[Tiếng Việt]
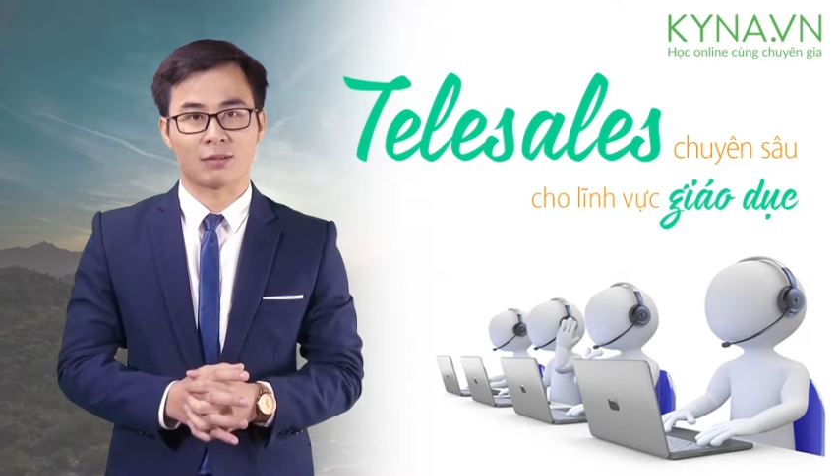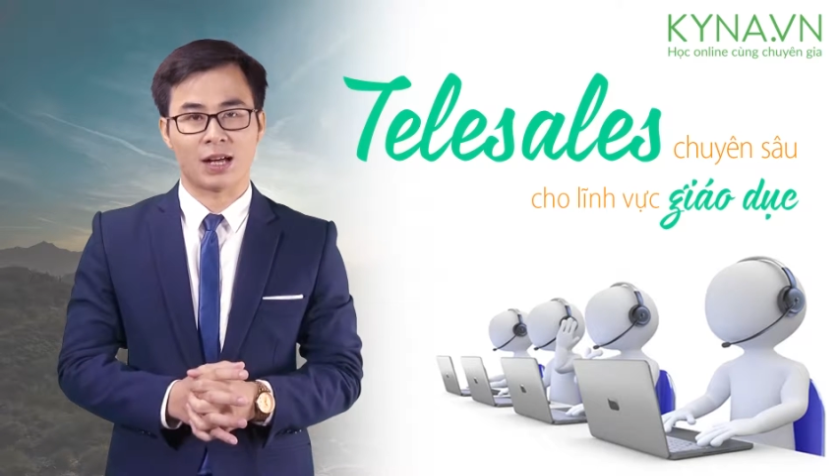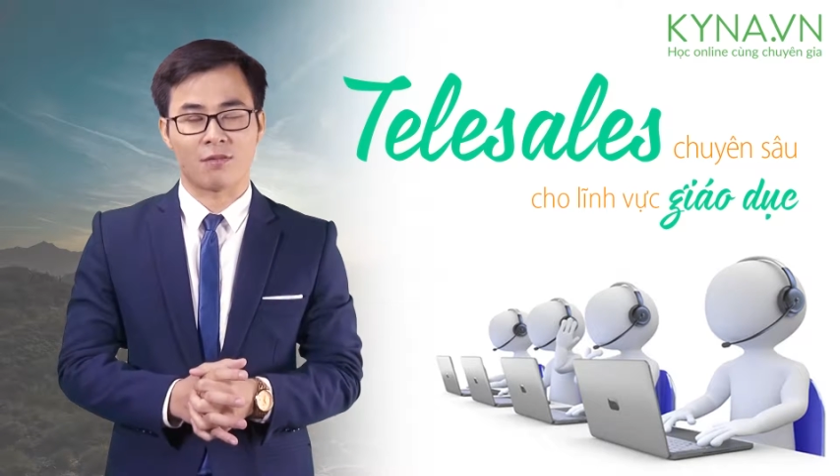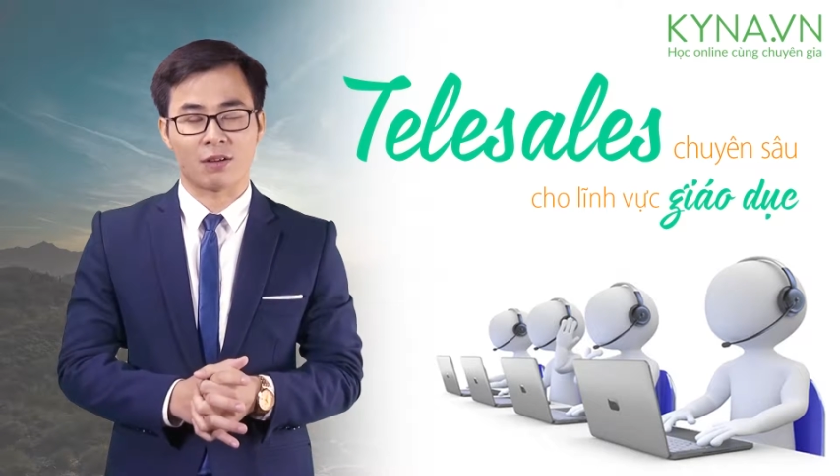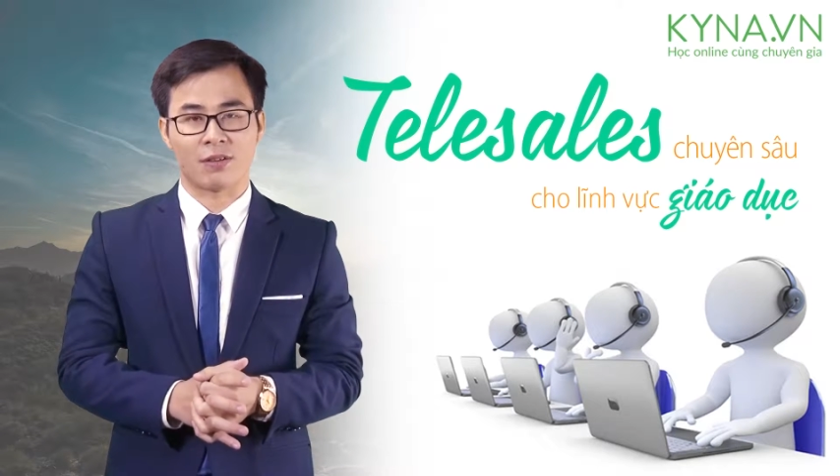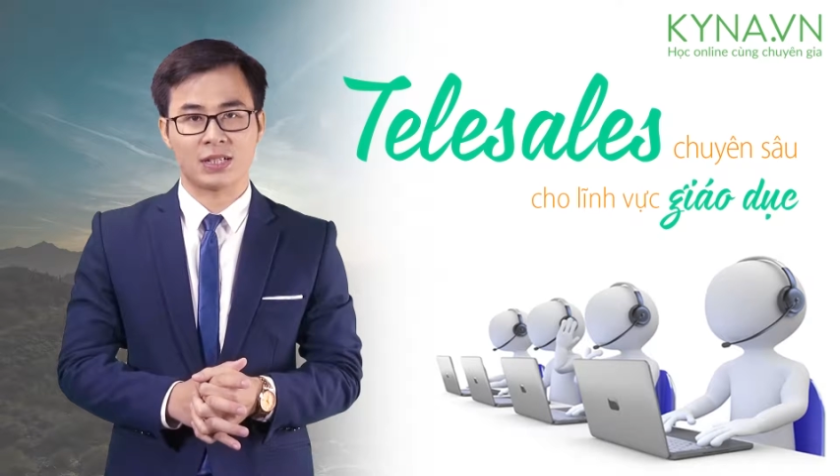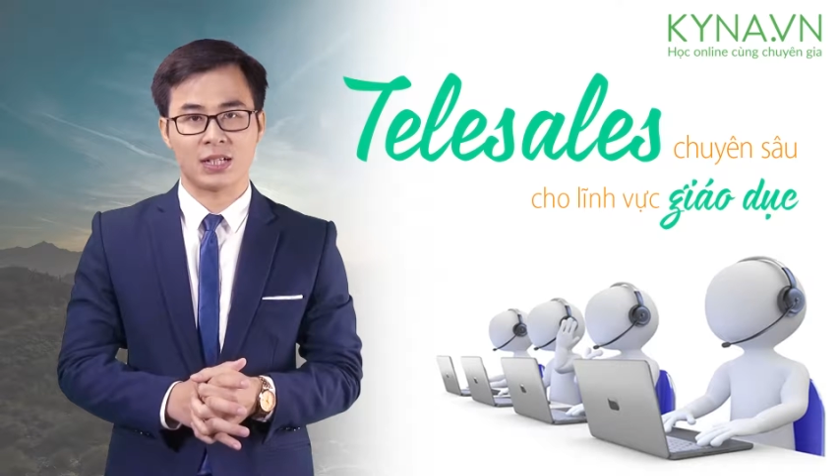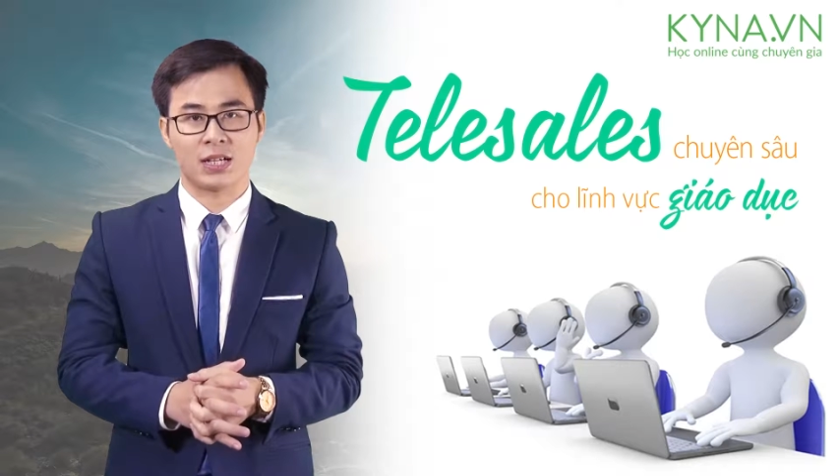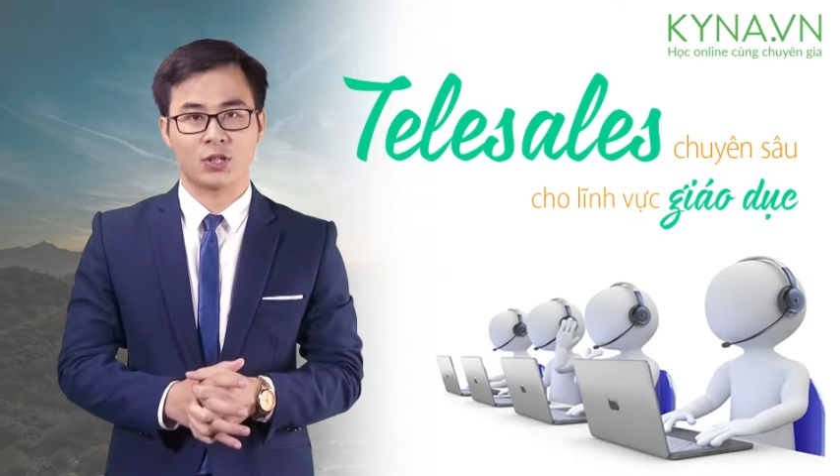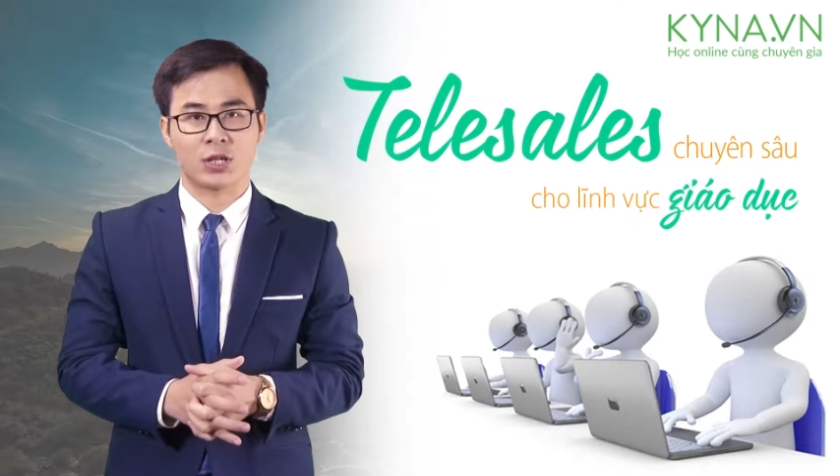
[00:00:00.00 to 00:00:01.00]
tạo và phát
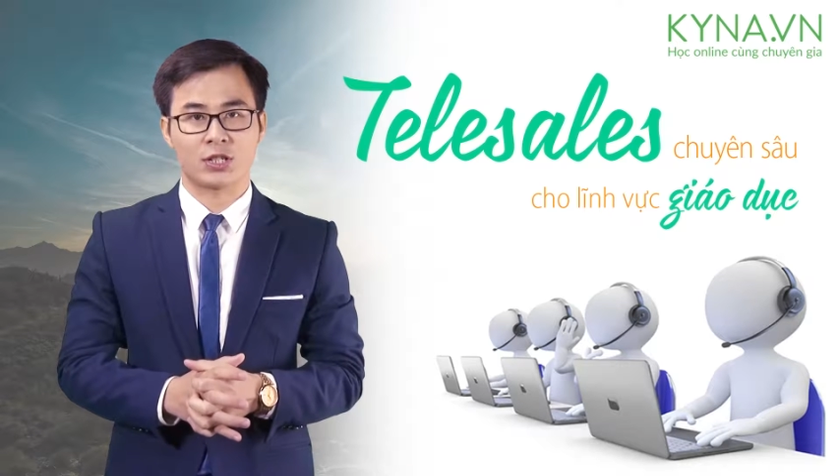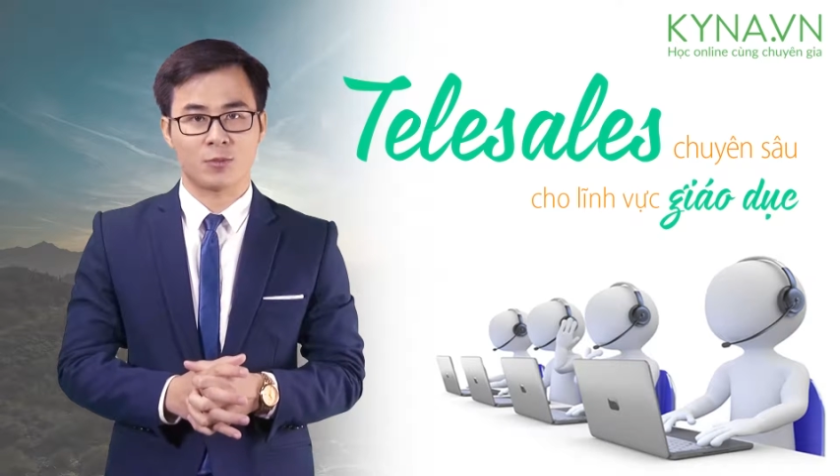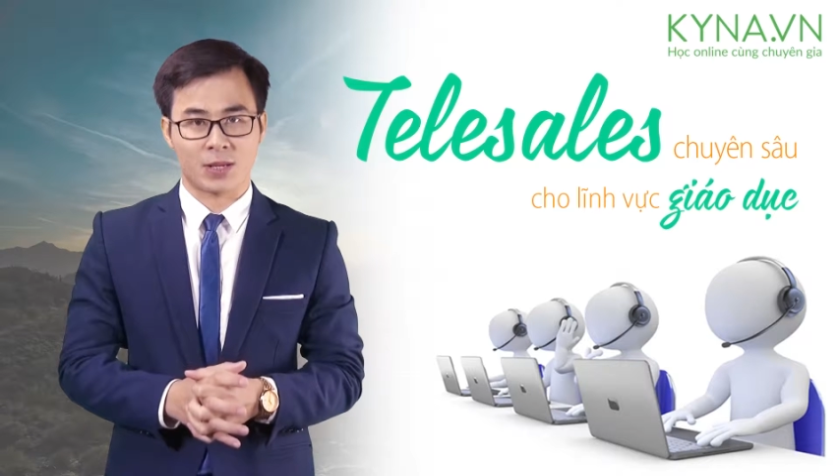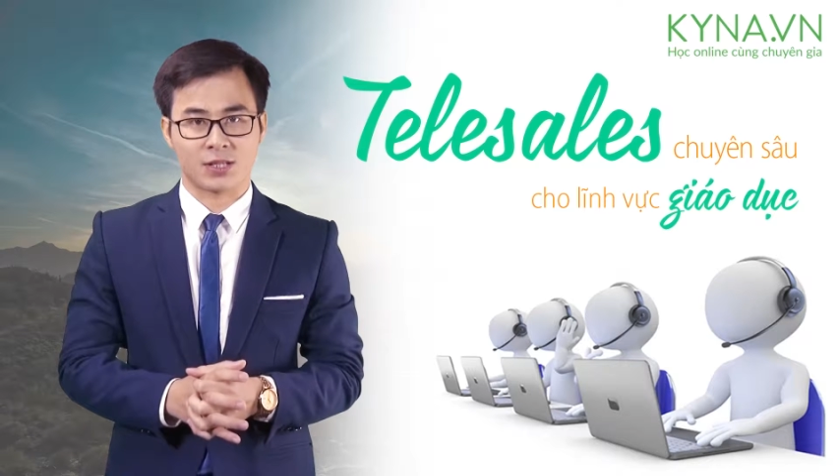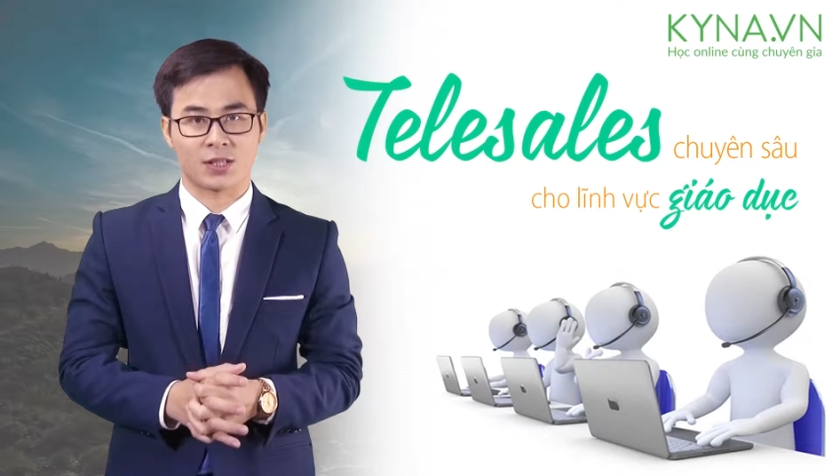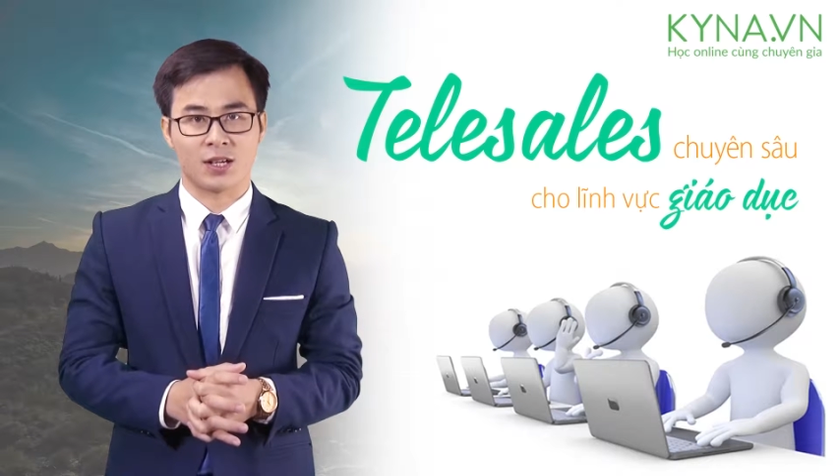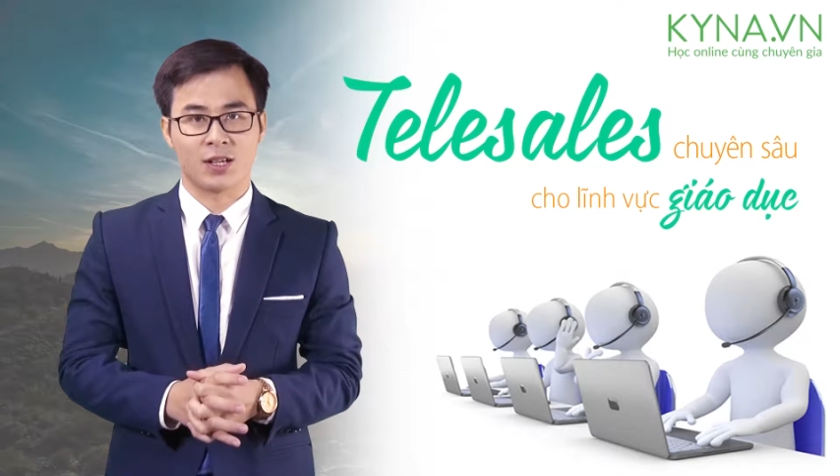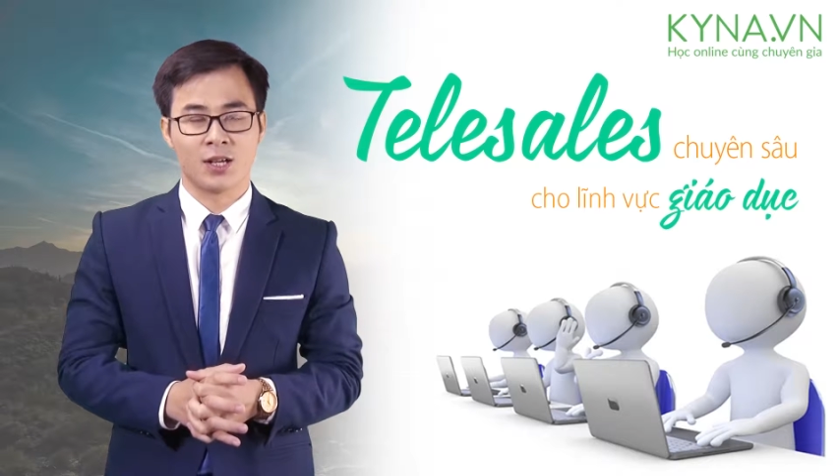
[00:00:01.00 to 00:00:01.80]
triển kinh doanh Siêu Master,